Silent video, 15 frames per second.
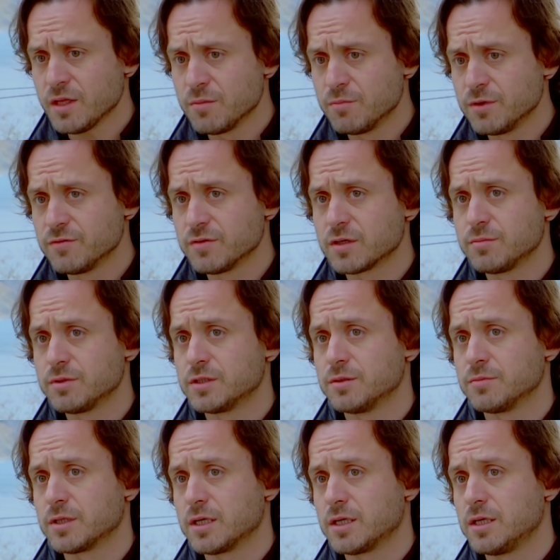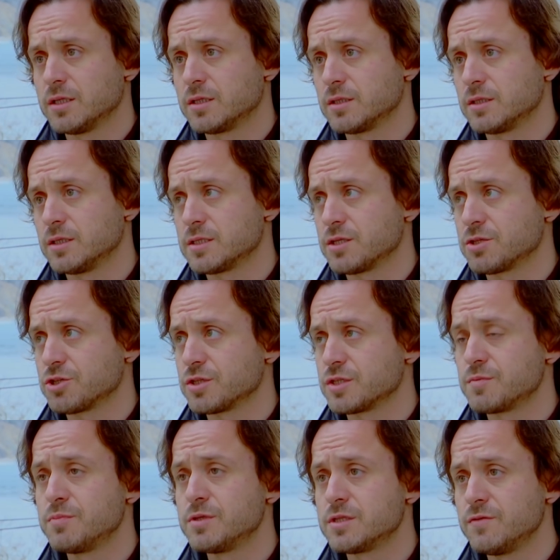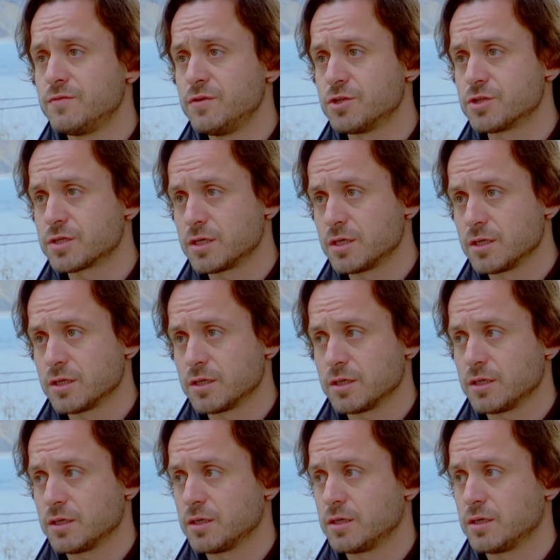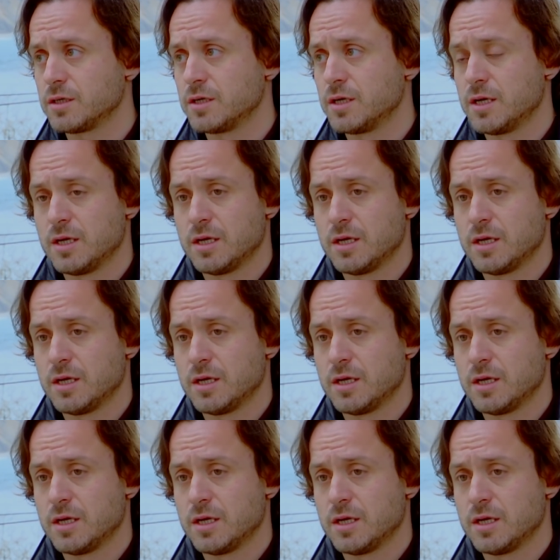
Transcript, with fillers: мы выработаем какие-то достаточно специфические а,